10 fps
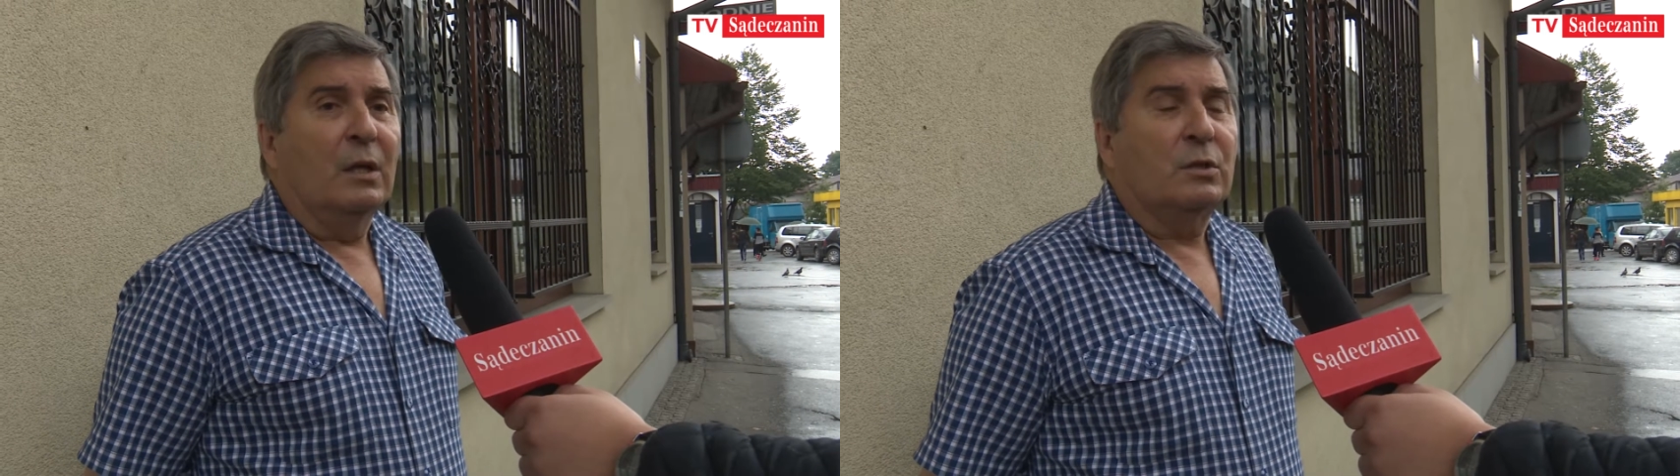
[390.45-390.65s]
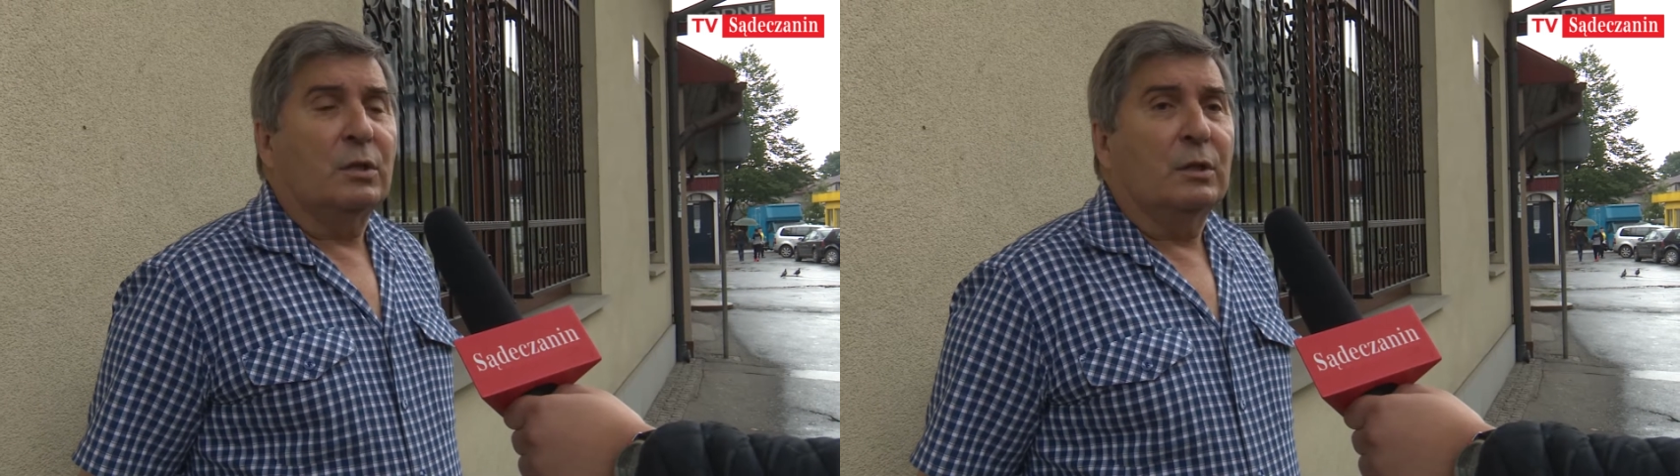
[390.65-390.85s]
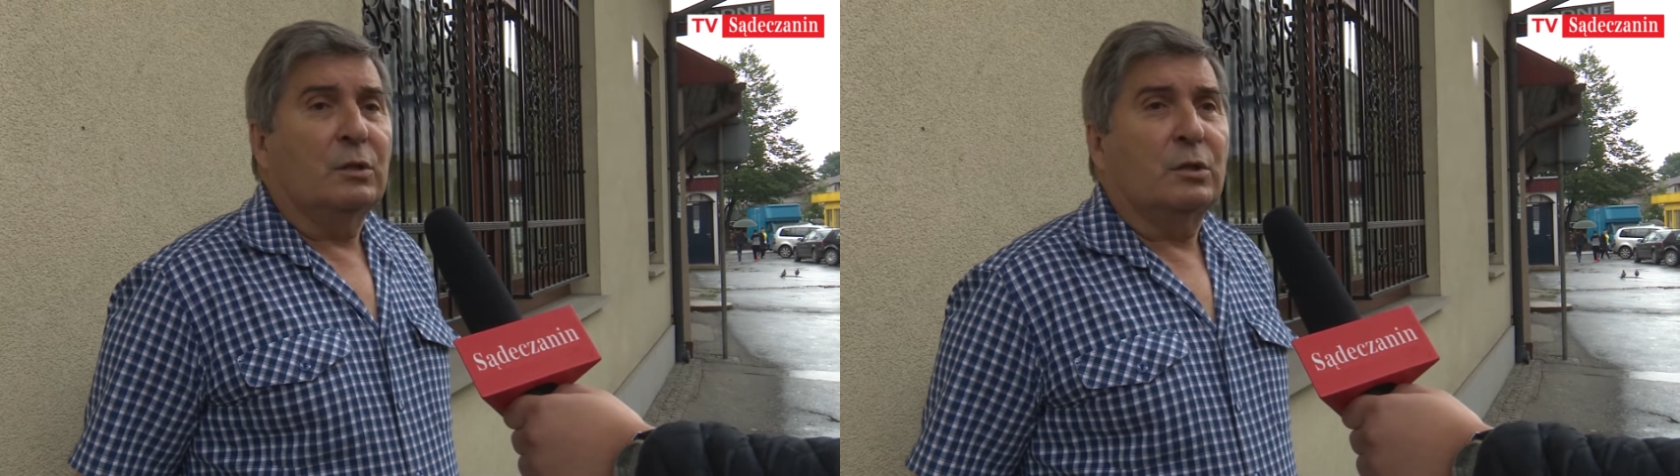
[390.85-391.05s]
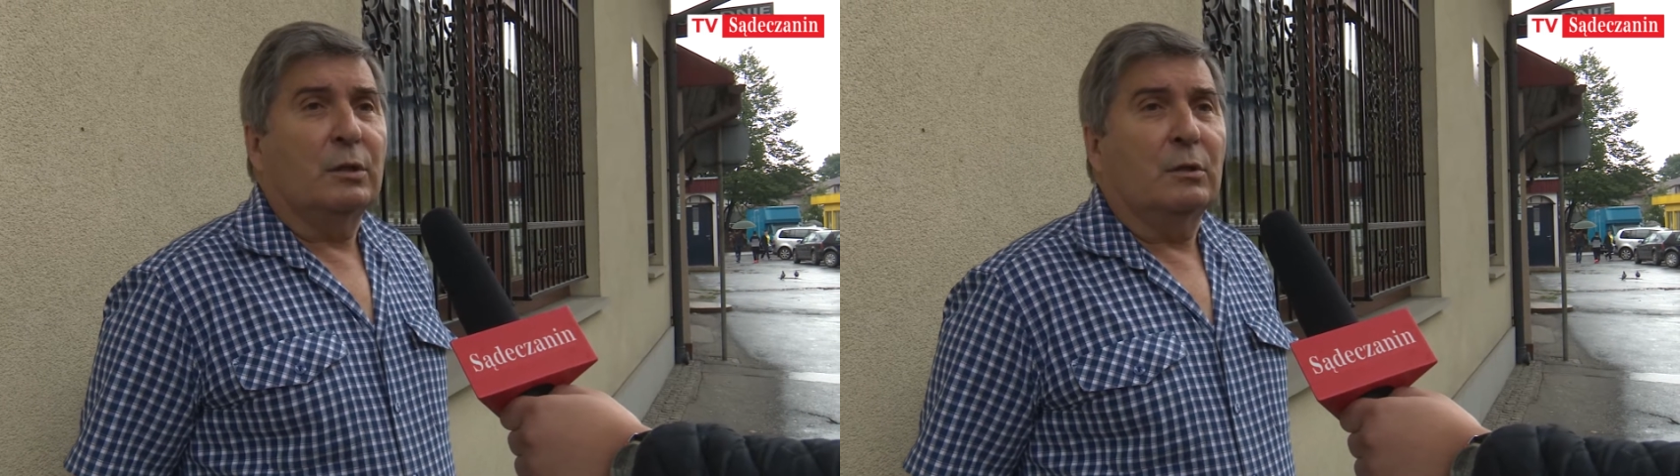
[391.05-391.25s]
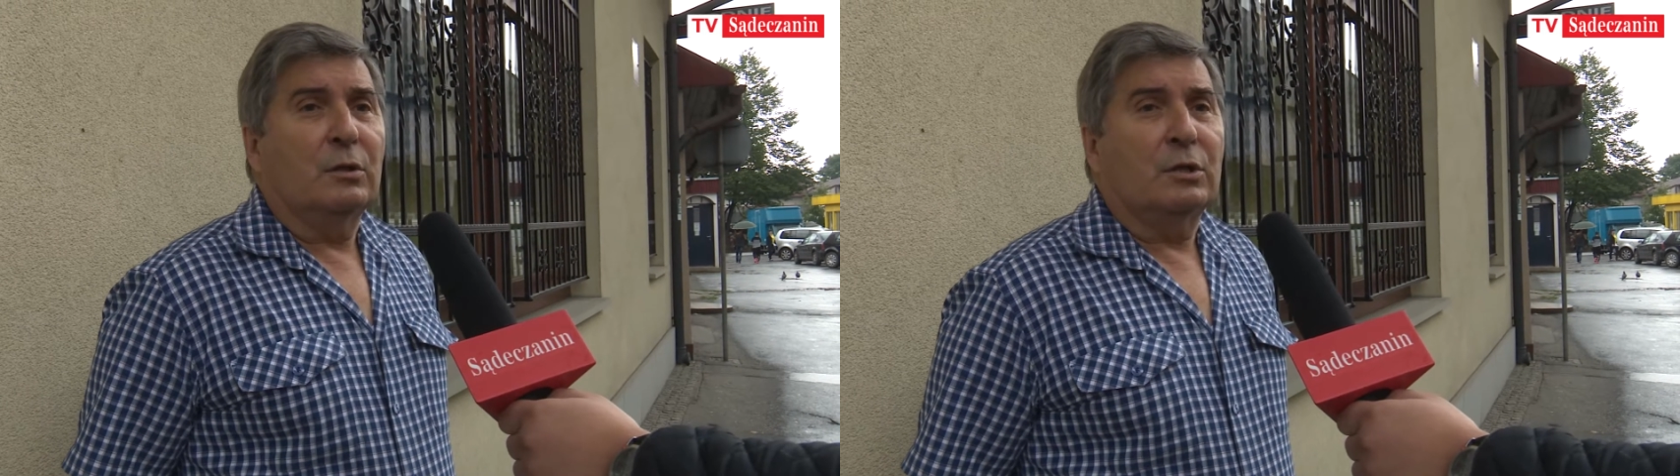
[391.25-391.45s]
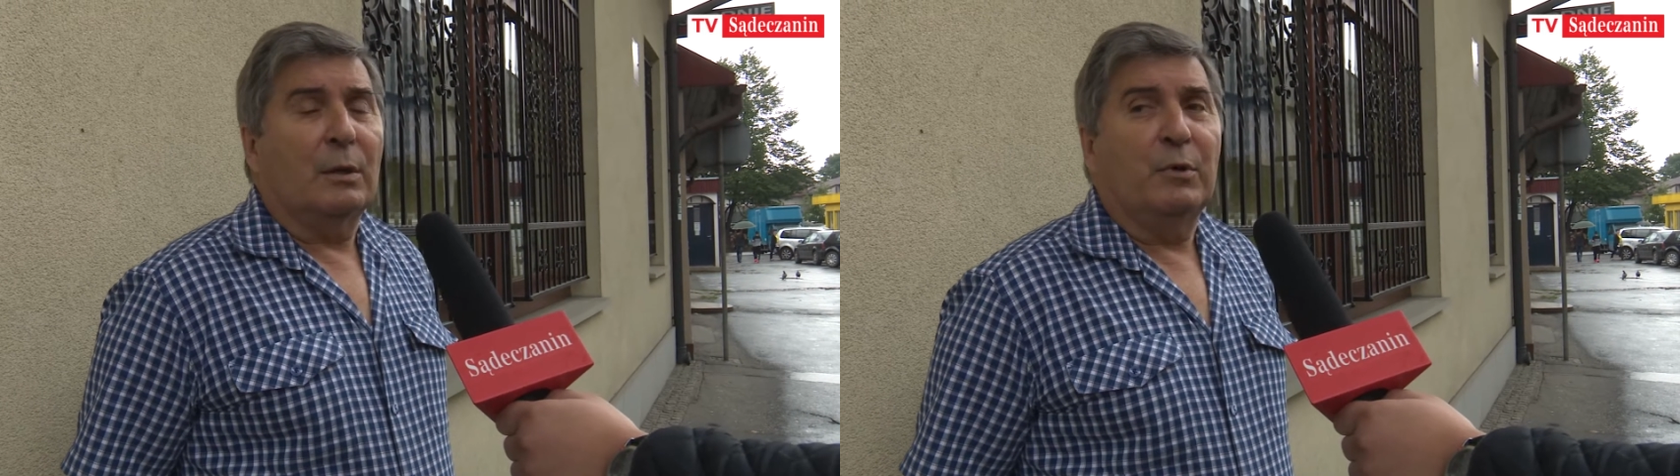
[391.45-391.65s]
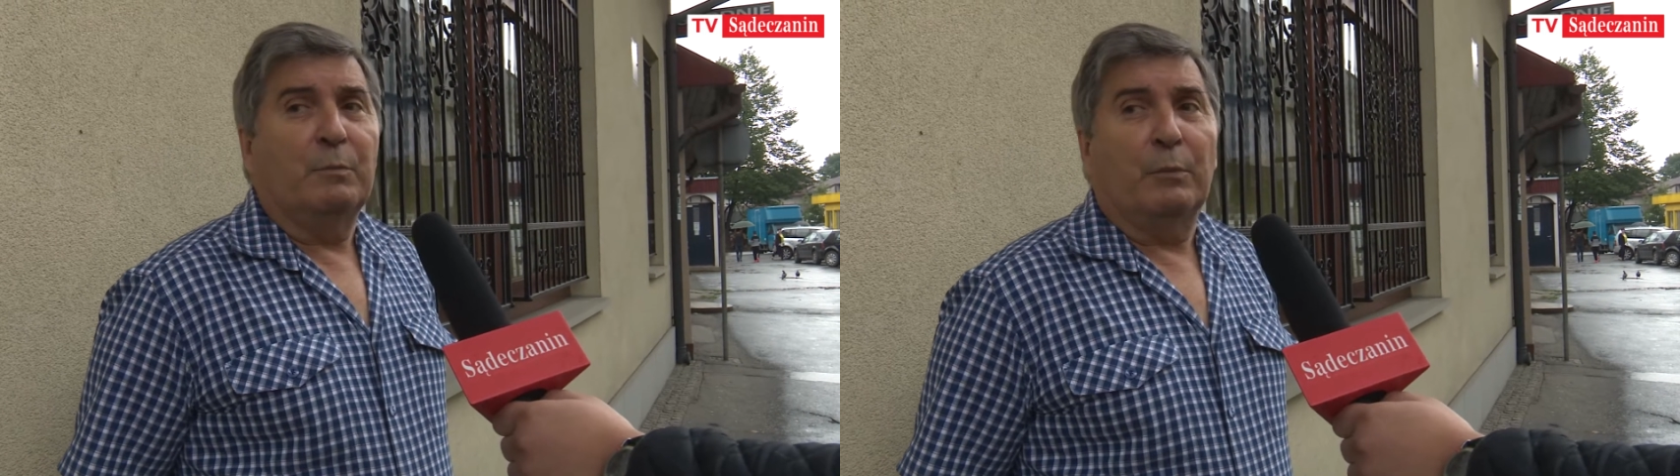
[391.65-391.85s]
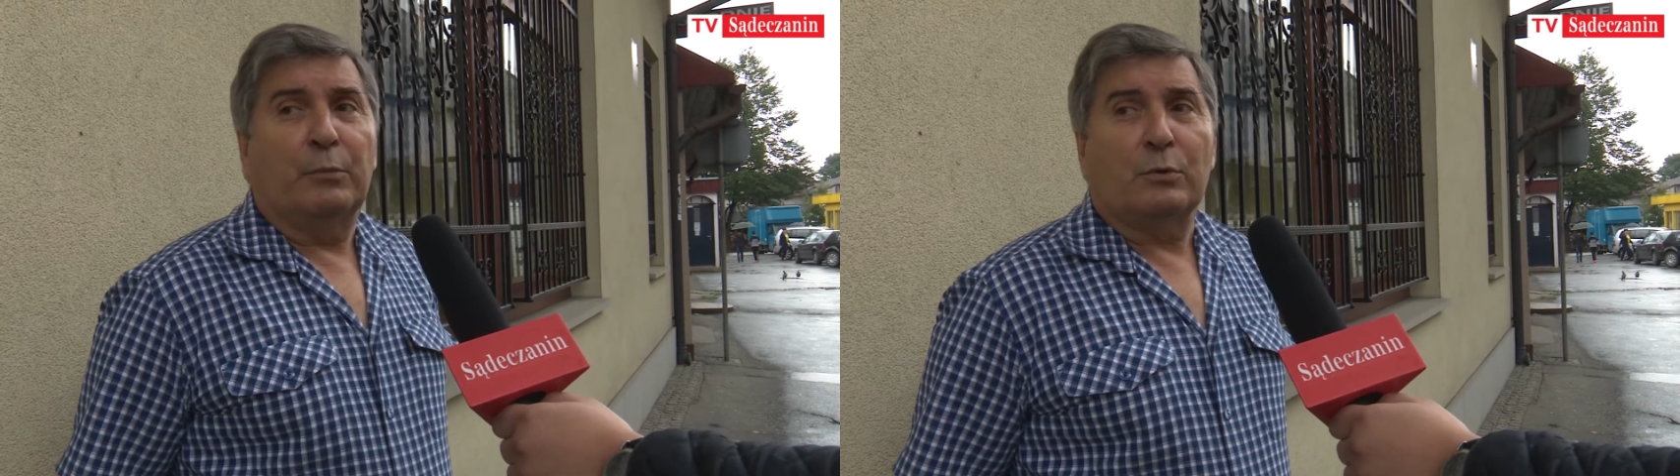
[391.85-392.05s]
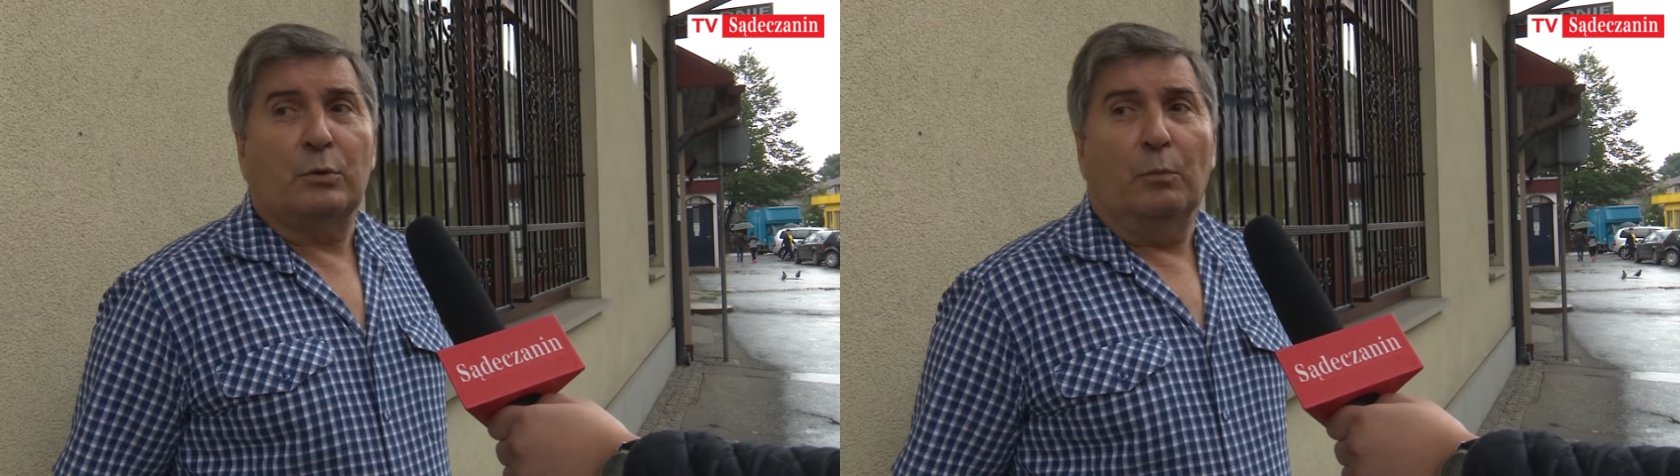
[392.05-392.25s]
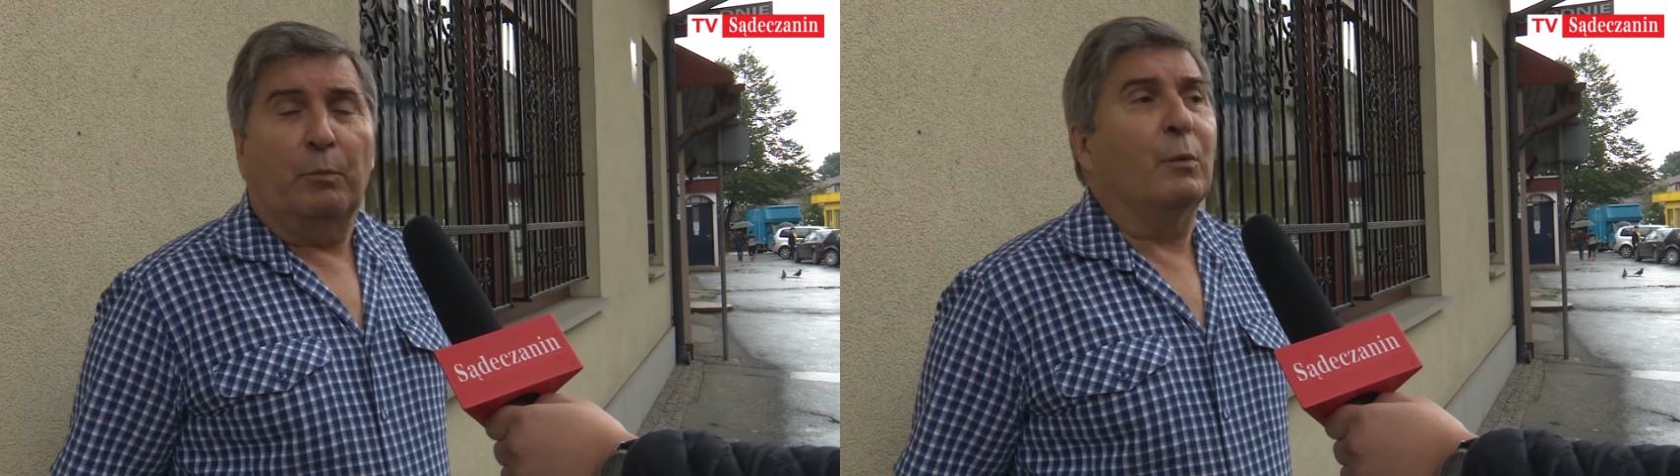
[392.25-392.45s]
czy, czy żeby po
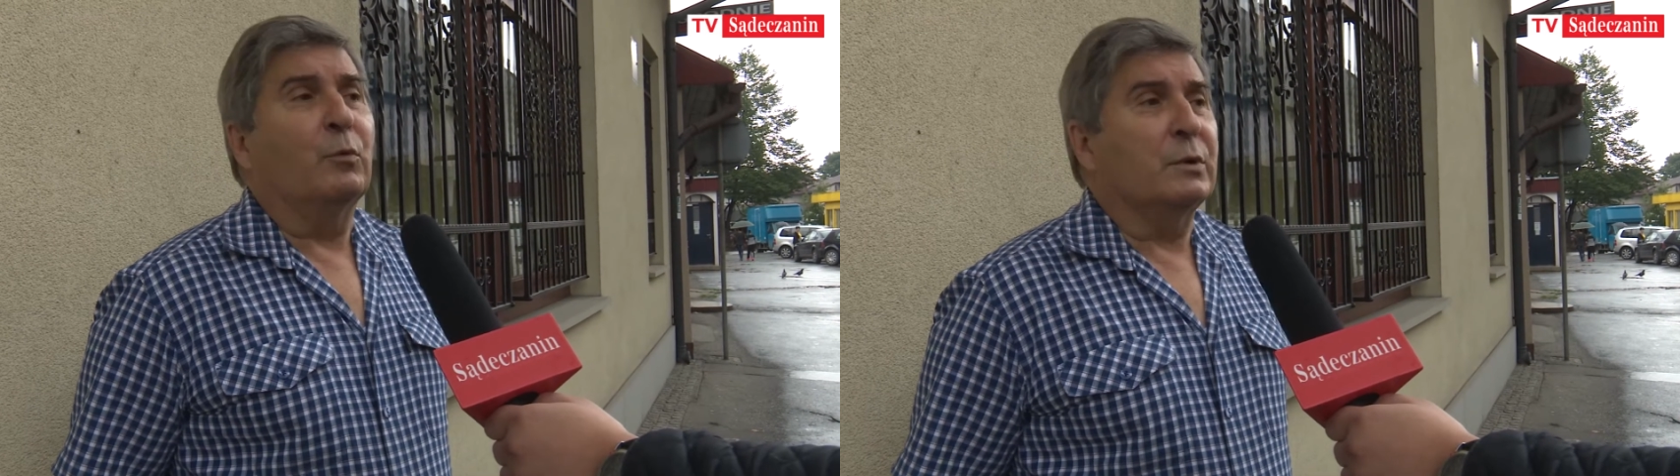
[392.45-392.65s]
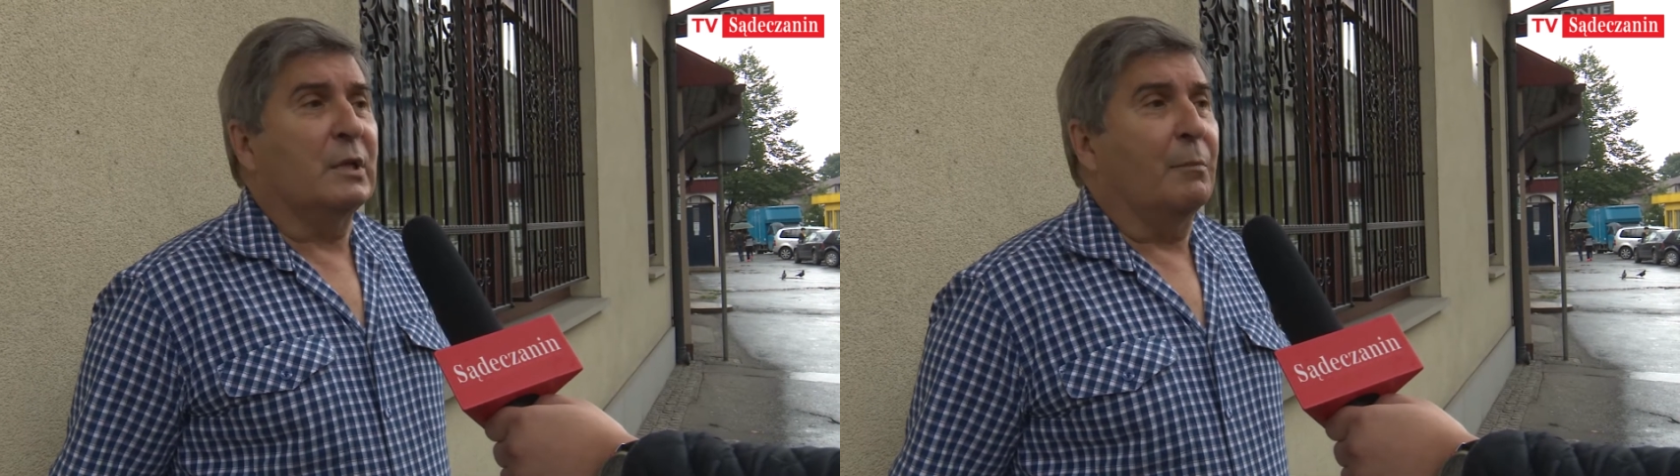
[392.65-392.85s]
prostu pomóc